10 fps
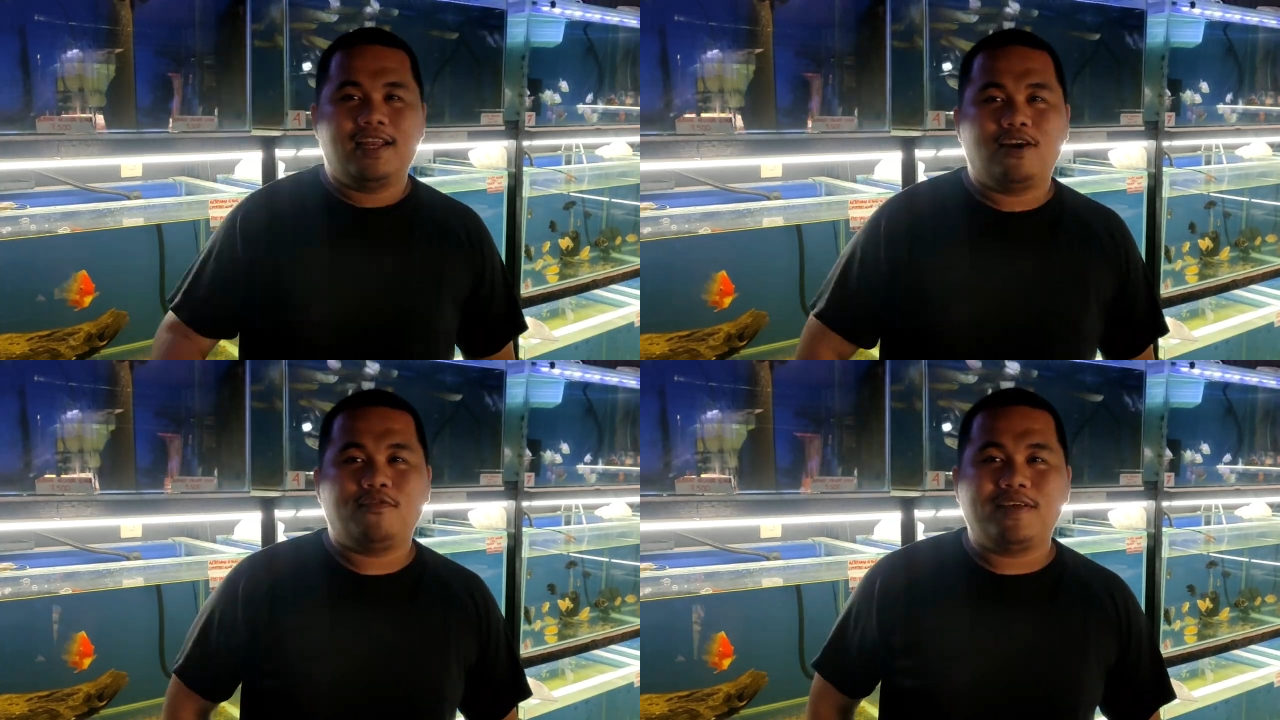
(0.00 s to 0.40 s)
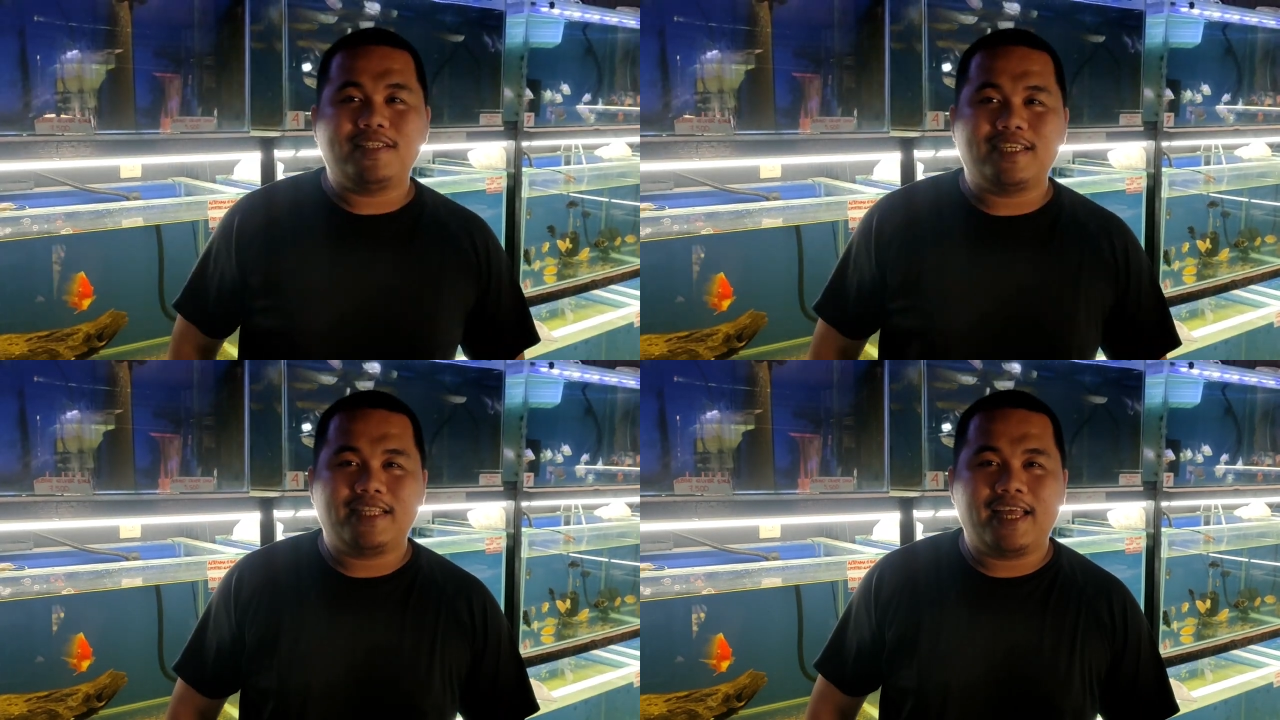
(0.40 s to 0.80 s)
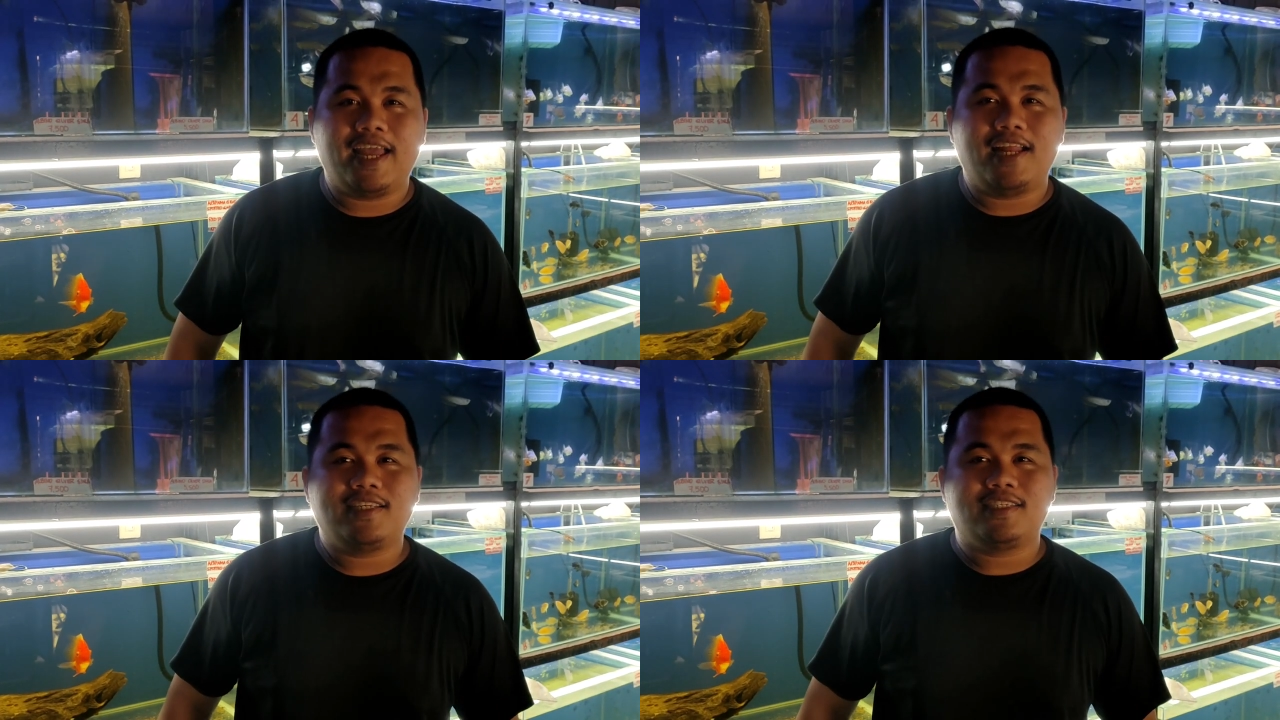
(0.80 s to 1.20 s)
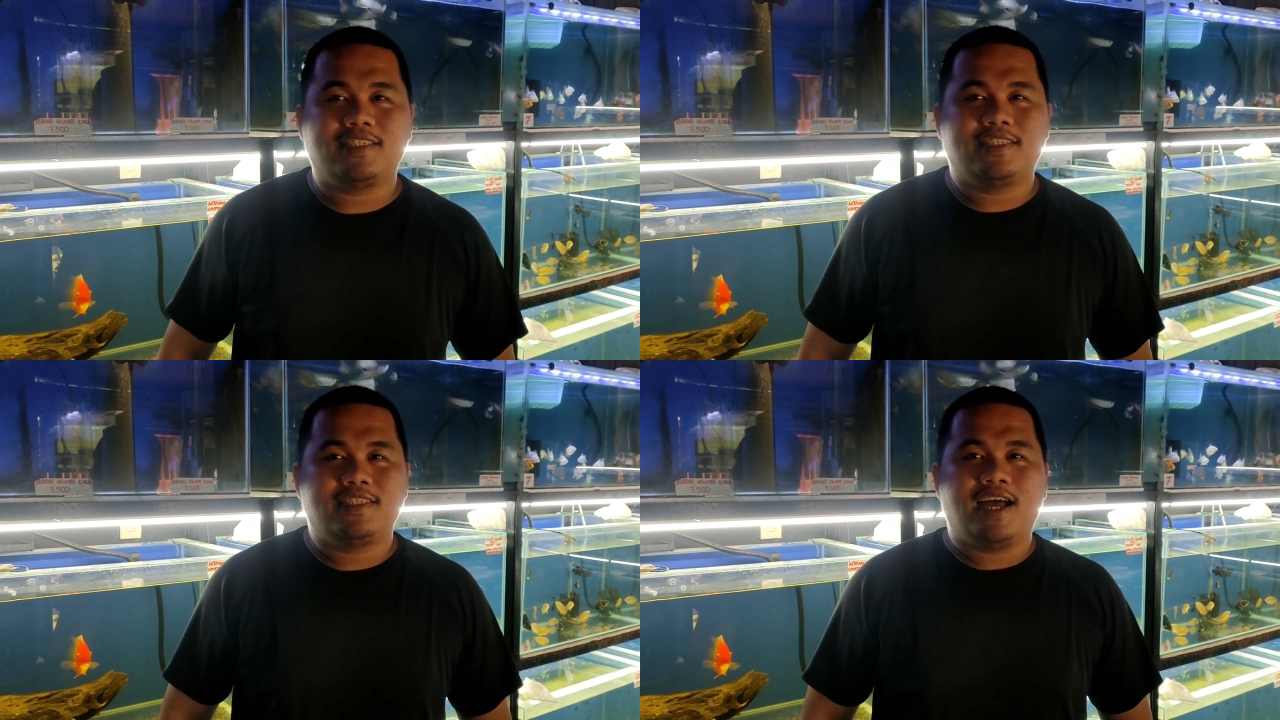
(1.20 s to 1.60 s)
Hello, Pins and
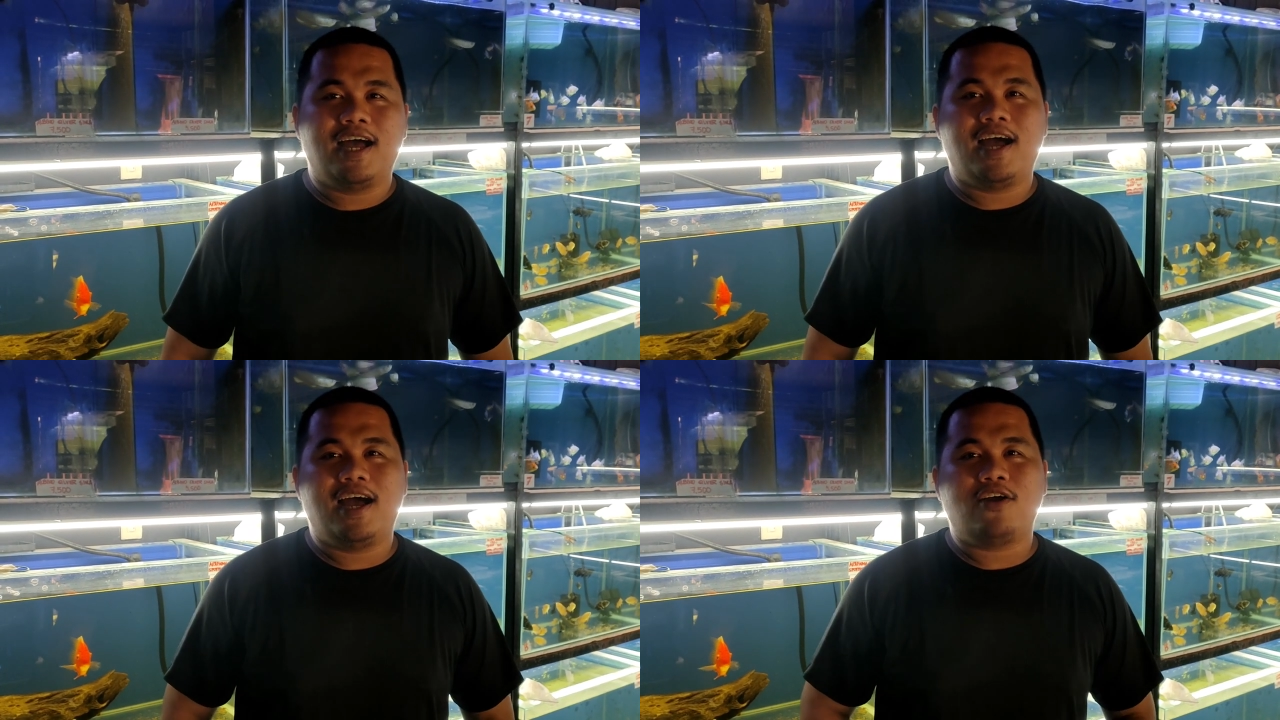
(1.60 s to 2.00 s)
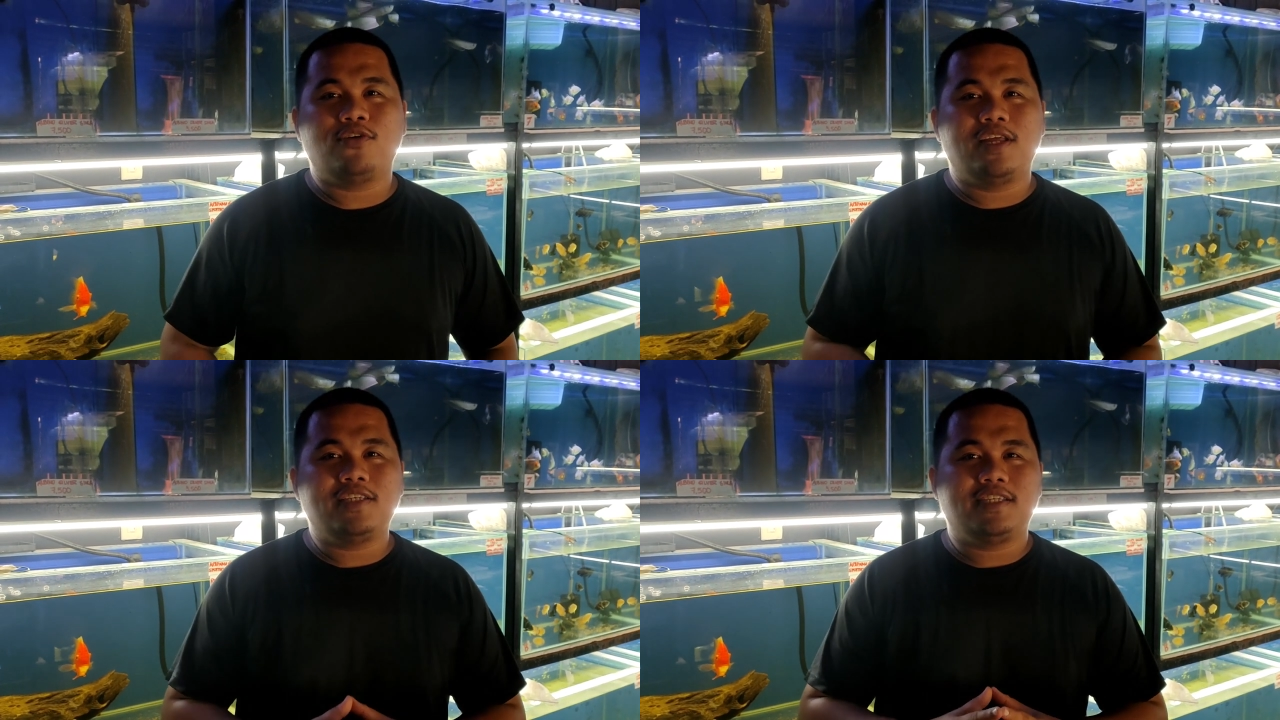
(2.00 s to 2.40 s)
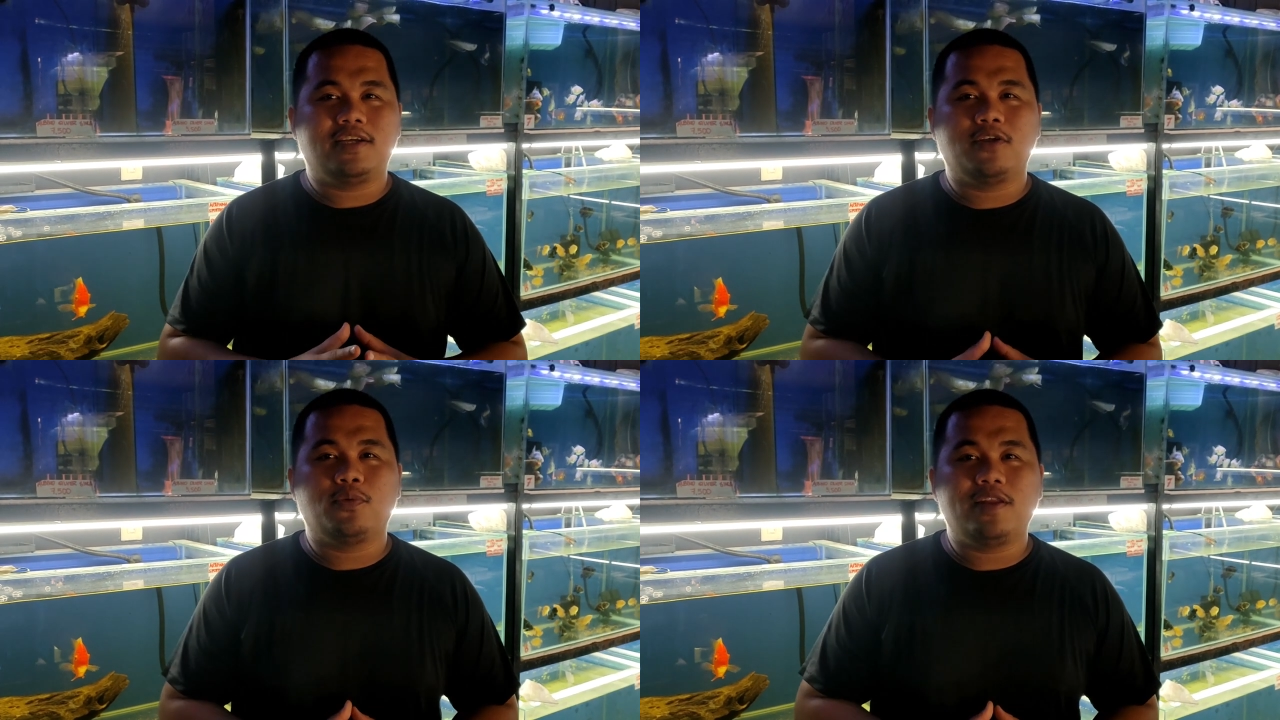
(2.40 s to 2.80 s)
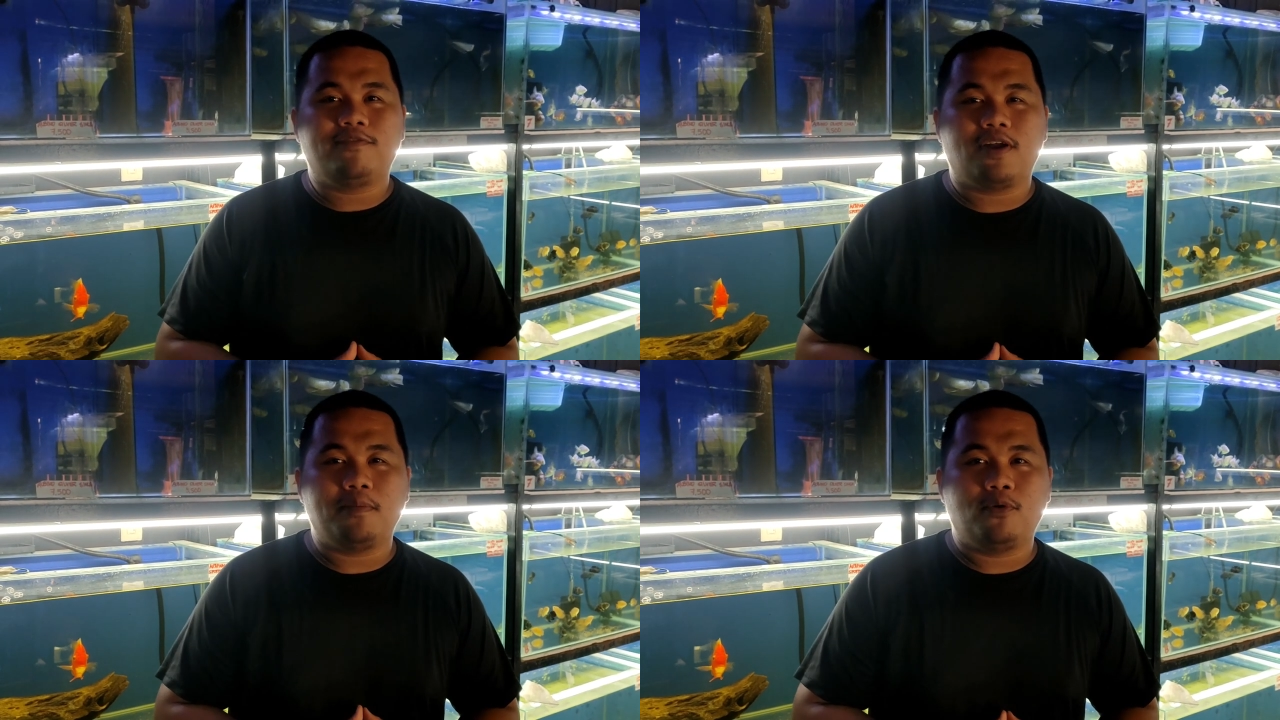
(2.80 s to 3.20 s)
Tails. Uh, ako din si Erwin
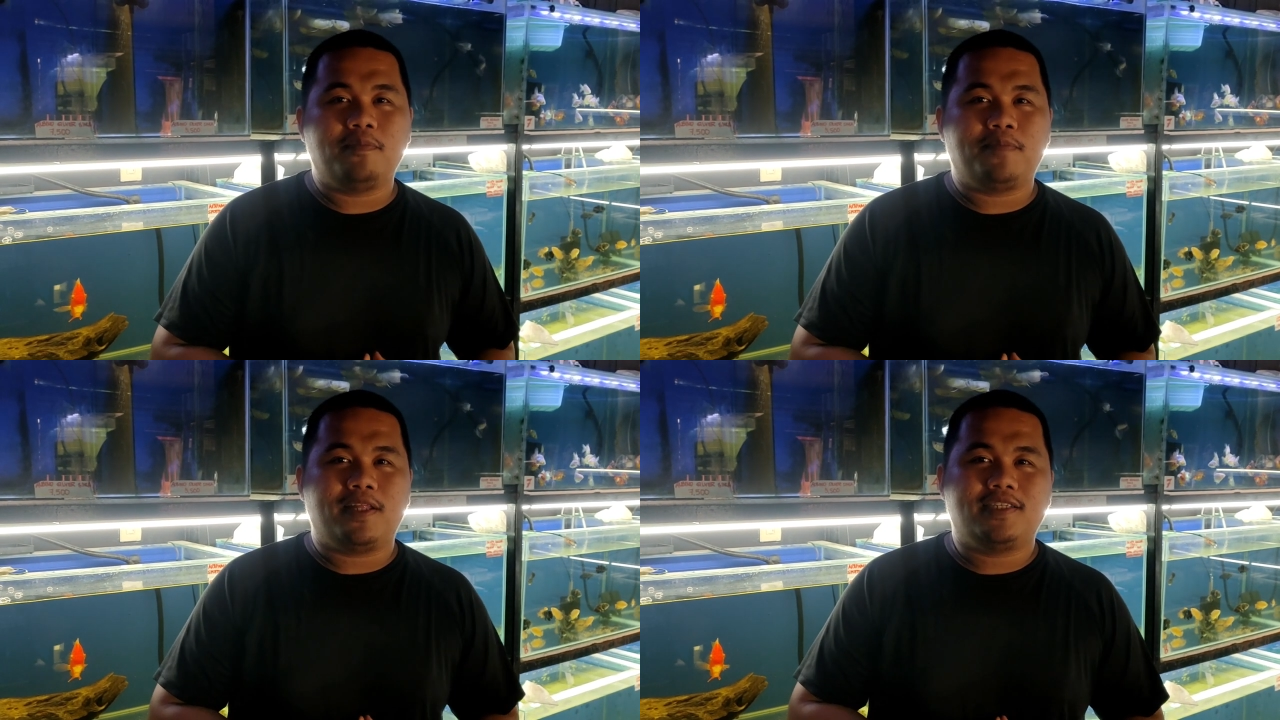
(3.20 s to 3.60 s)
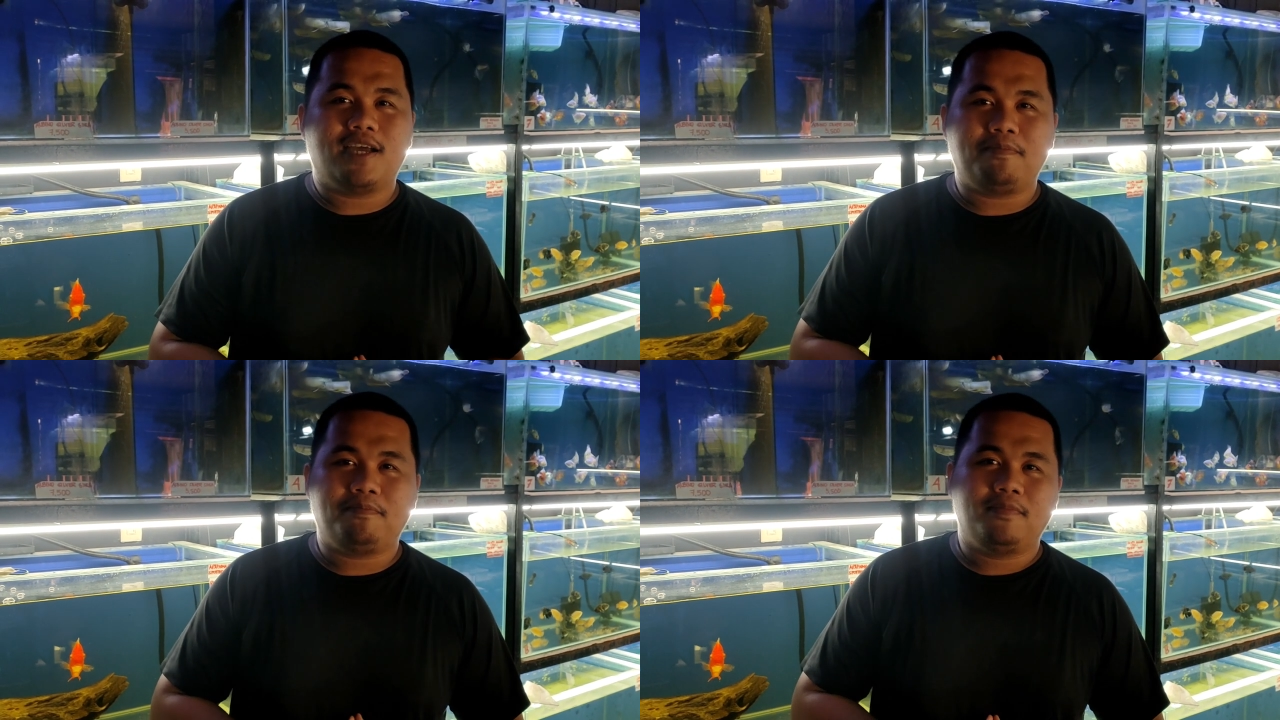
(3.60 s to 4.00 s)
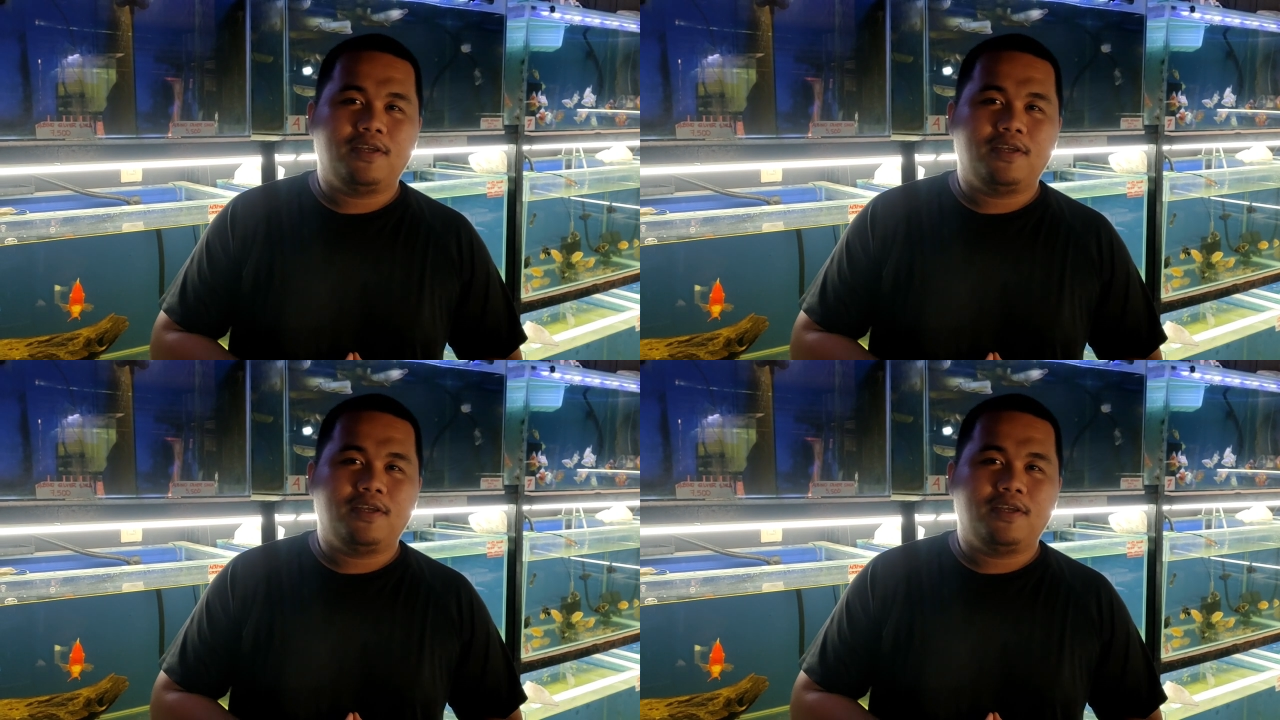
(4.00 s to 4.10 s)
from OE Pet Shop.